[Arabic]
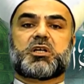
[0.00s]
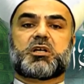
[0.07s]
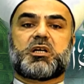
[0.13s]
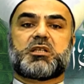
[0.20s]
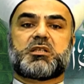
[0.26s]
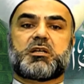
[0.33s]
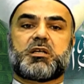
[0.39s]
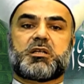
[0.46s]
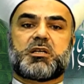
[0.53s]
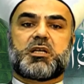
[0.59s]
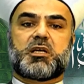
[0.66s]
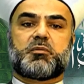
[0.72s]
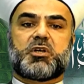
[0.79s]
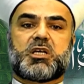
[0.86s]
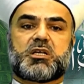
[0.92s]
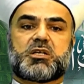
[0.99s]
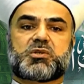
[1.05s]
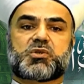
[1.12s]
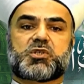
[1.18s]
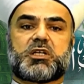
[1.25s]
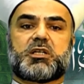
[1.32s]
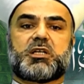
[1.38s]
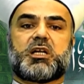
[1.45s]
قدر النبي
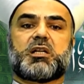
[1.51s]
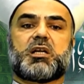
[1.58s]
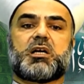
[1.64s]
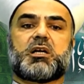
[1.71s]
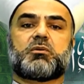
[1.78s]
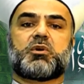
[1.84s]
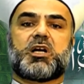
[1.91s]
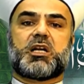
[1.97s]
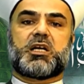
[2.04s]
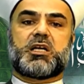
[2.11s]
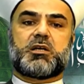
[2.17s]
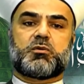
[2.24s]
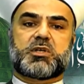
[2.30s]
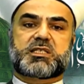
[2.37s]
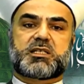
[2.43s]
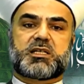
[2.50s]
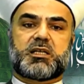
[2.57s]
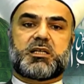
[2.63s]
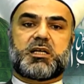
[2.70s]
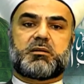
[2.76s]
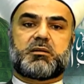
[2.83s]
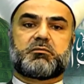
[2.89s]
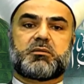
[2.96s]
صلى الله عليه
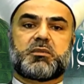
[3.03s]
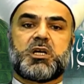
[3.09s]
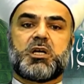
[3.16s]
وسلم